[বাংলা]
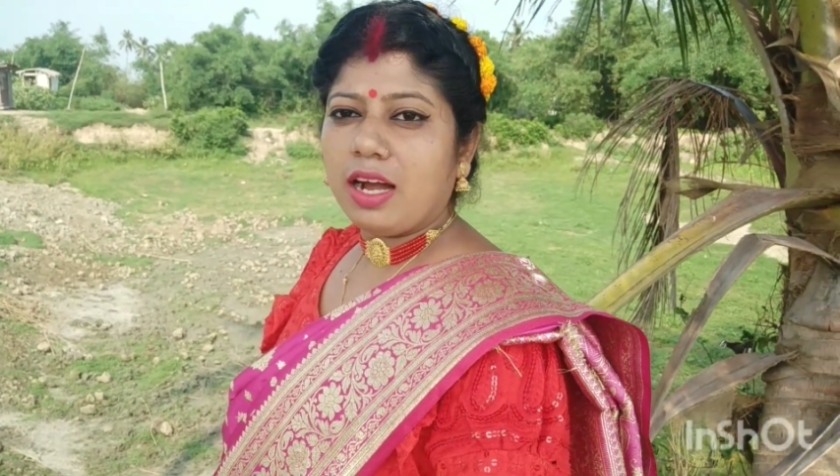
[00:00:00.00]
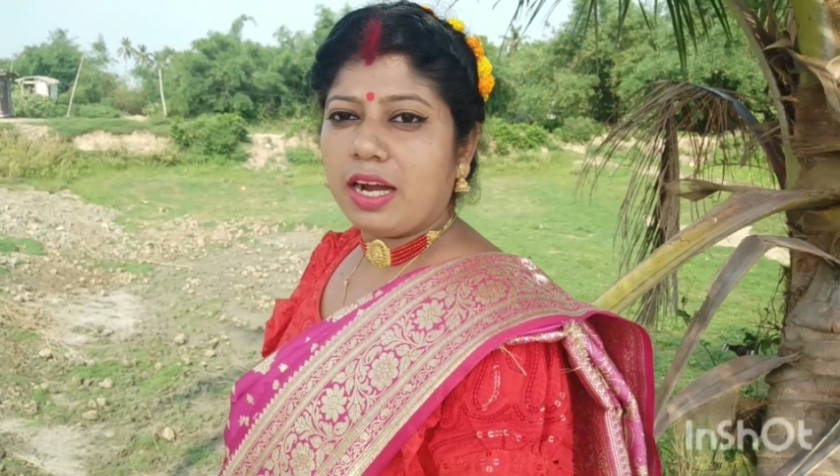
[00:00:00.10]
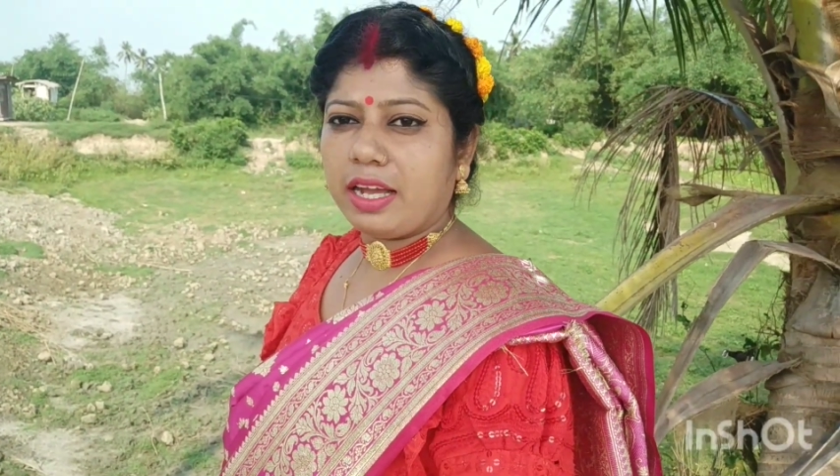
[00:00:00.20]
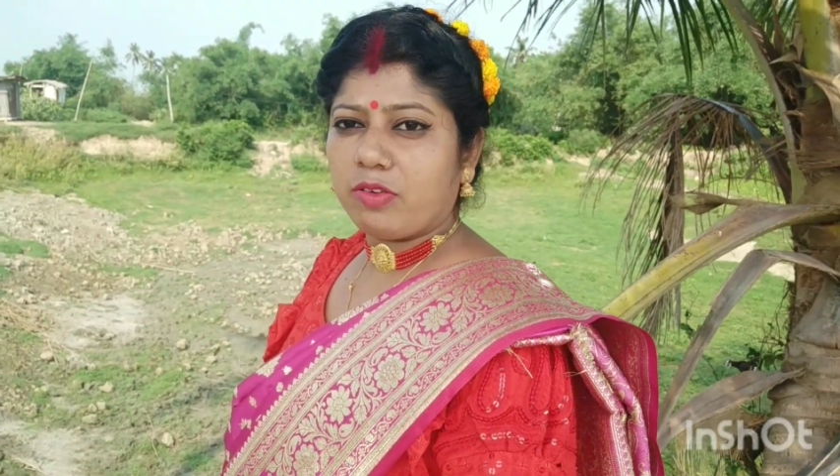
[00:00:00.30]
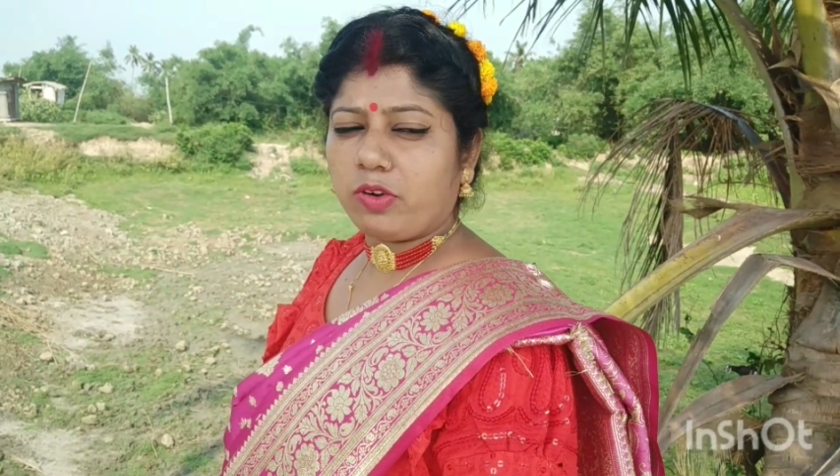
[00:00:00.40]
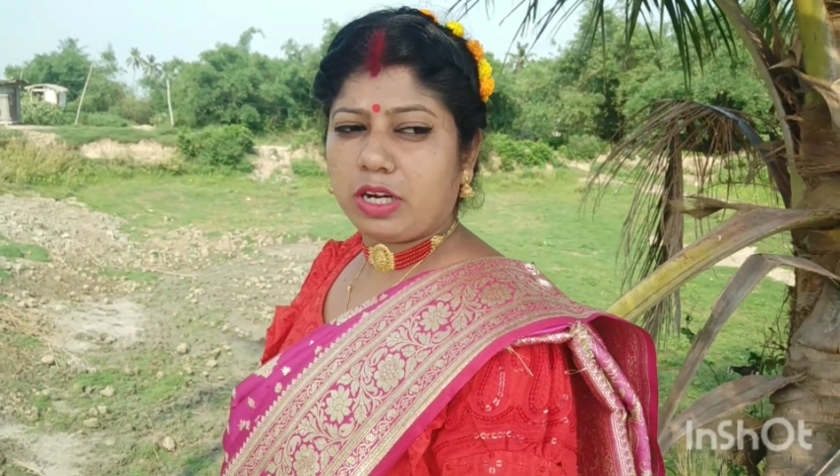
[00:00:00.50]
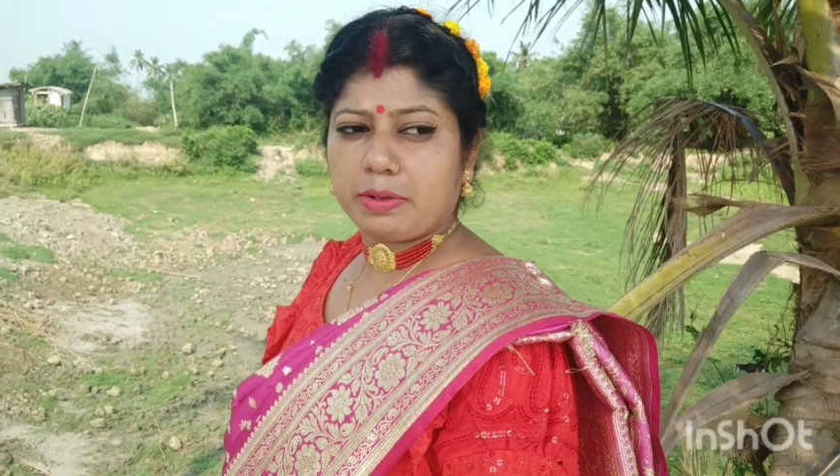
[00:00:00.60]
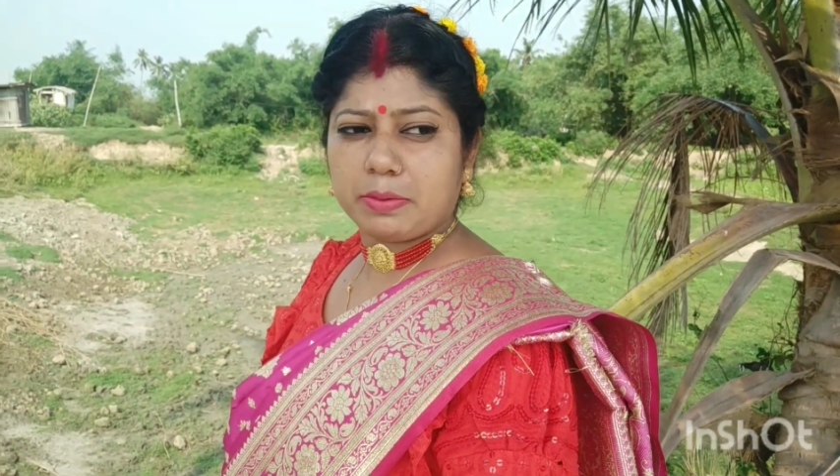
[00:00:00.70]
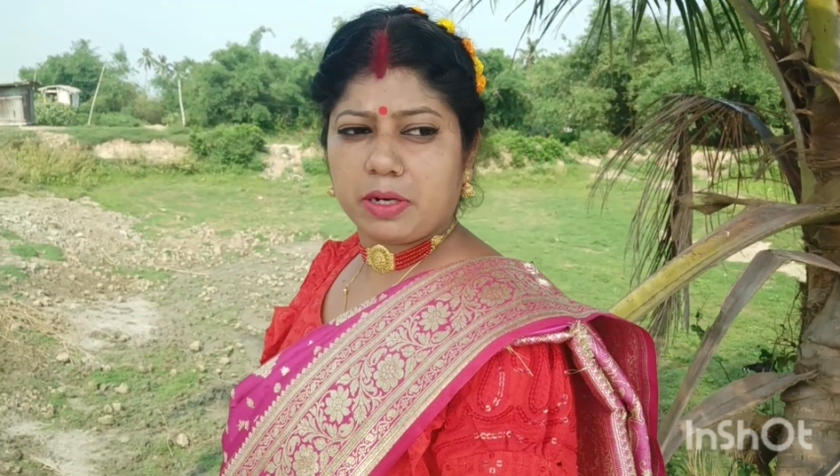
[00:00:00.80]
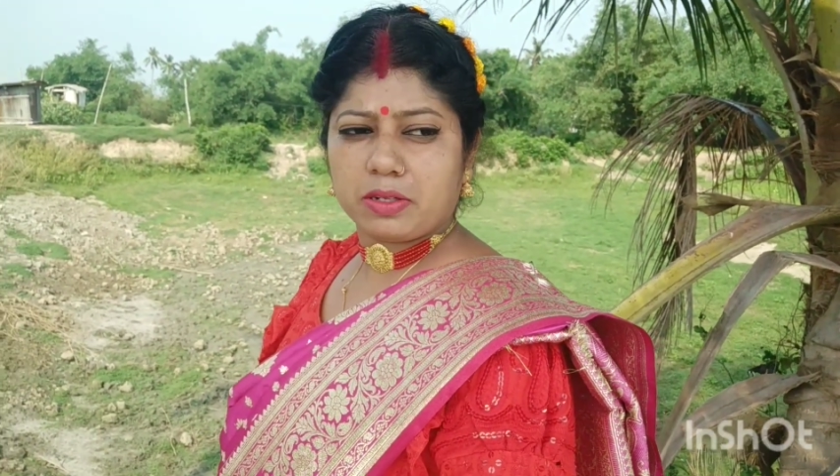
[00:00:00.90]
আর এখন কটা
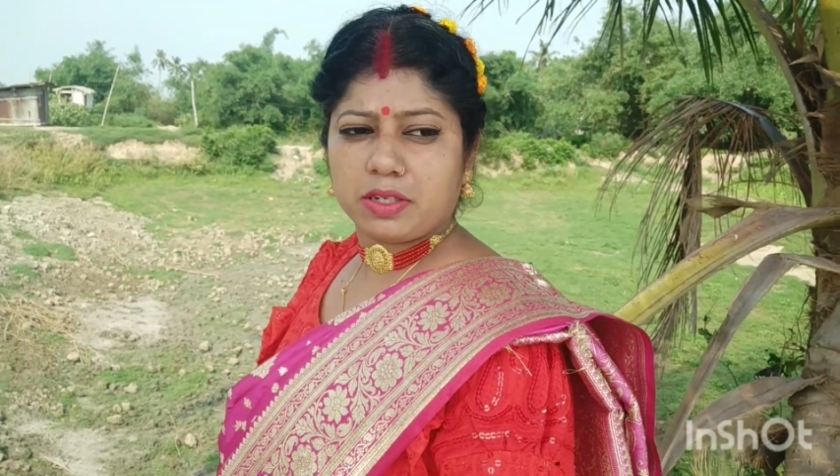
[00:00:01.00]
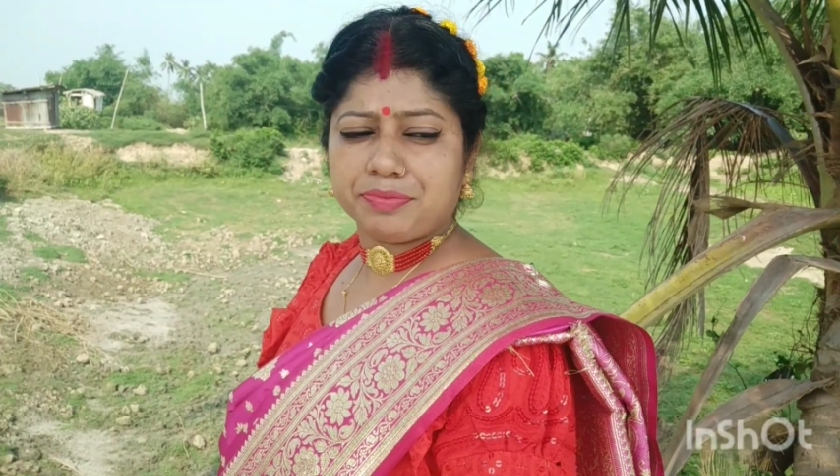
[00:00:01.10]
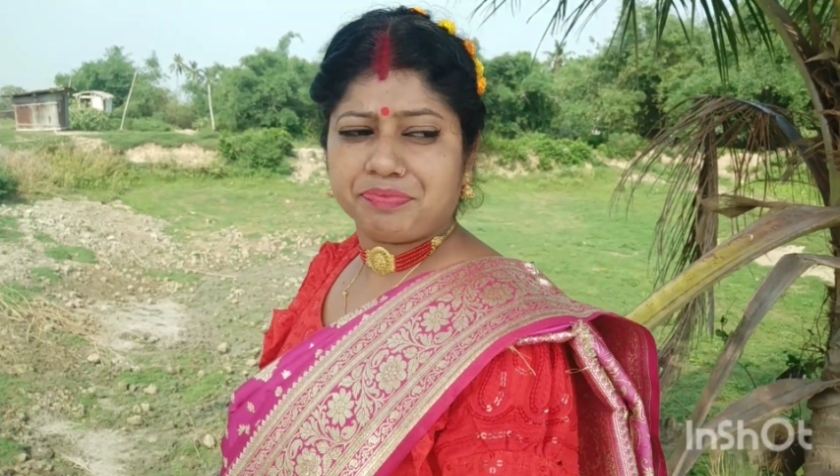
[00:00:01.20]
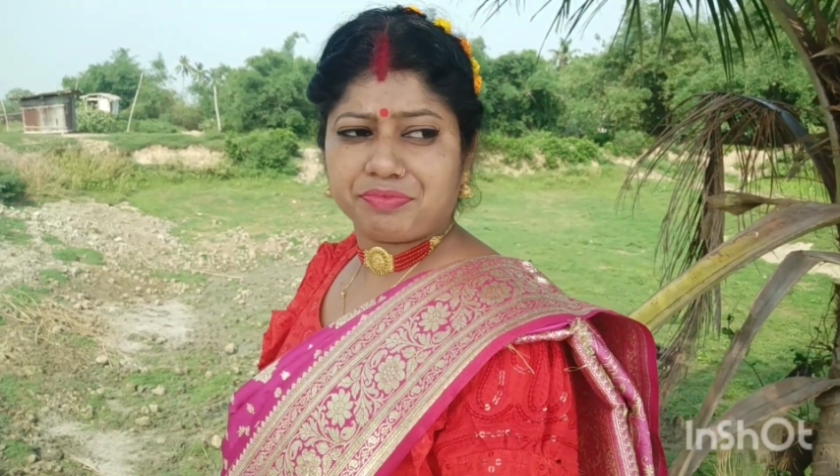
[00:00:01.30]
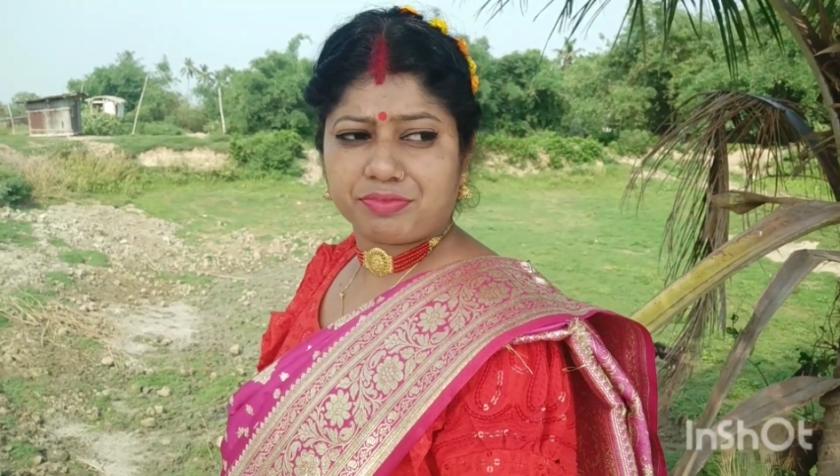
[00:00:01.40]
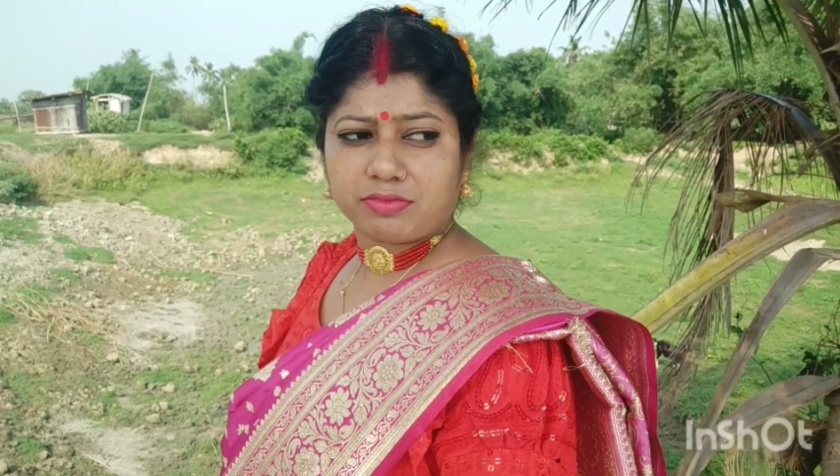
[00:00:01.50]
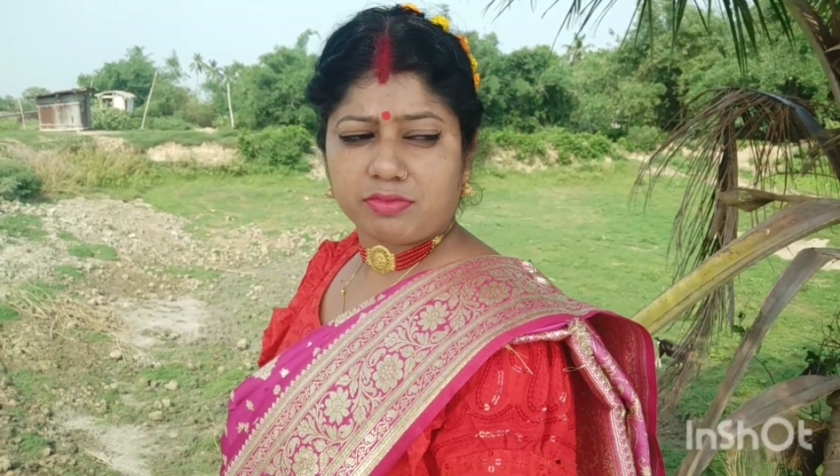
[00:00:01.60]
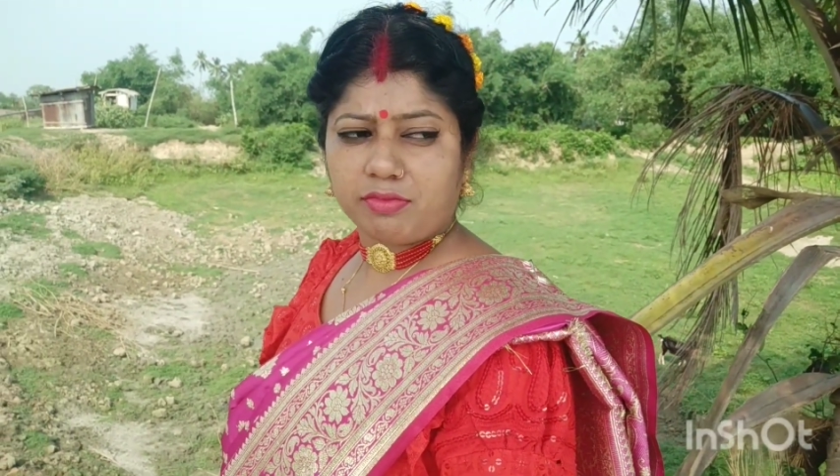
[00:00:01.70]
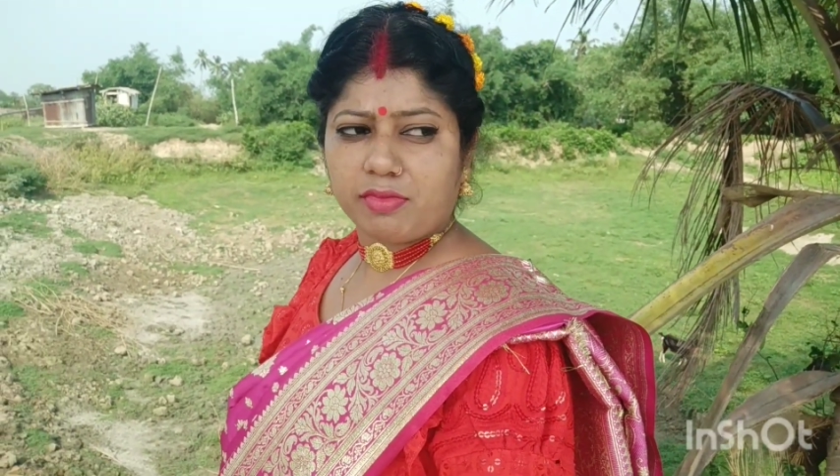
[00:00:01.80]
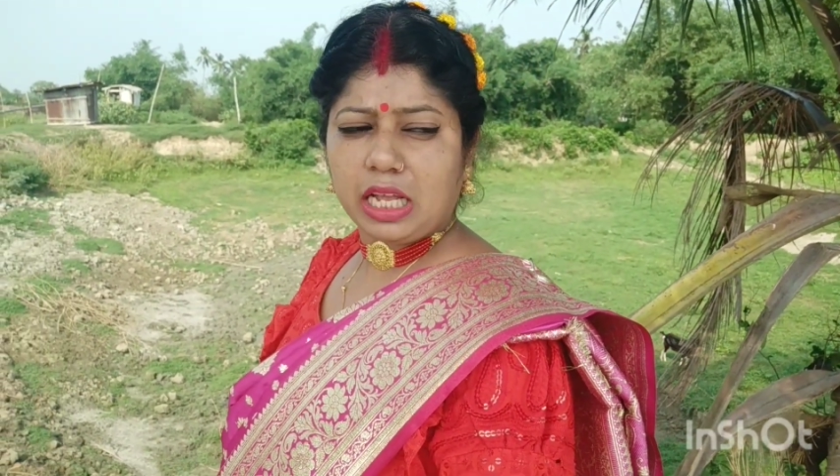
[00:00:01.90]
বাজে বলো তো
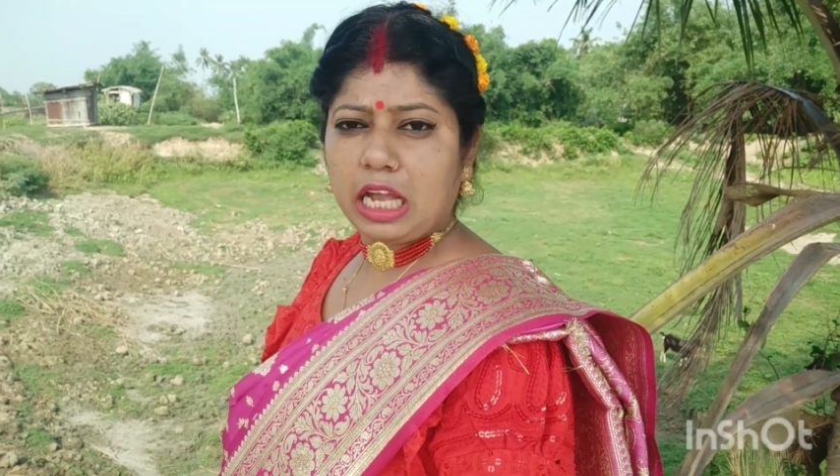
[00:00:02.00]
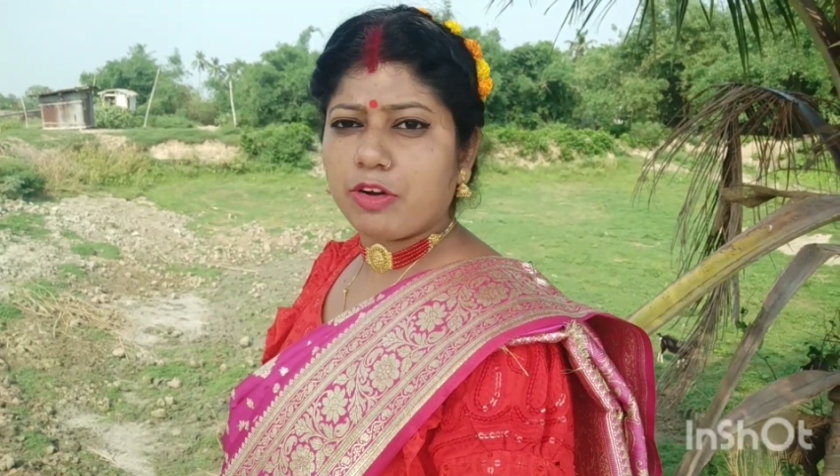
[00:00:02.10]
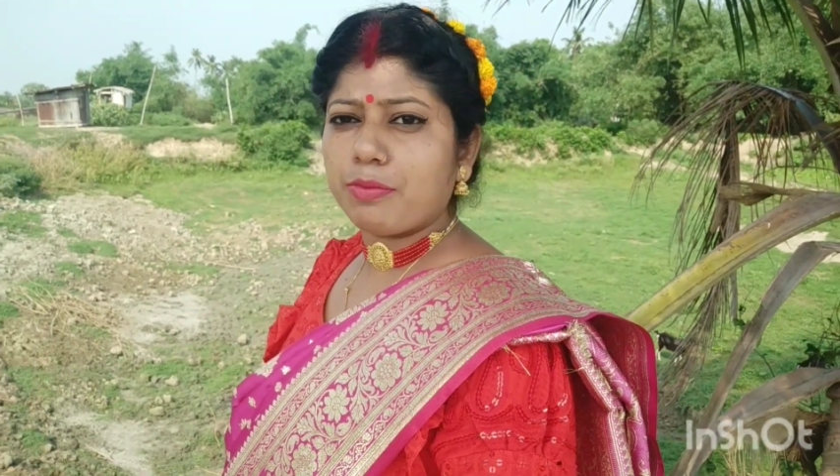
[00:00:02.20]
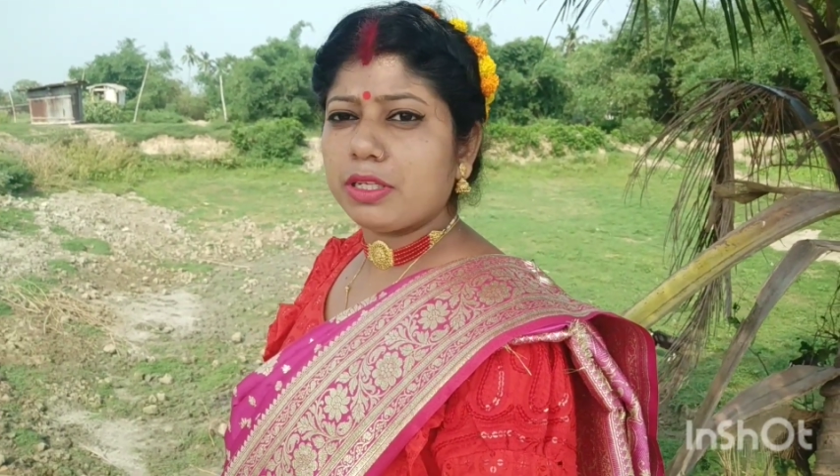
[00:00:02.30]
এখন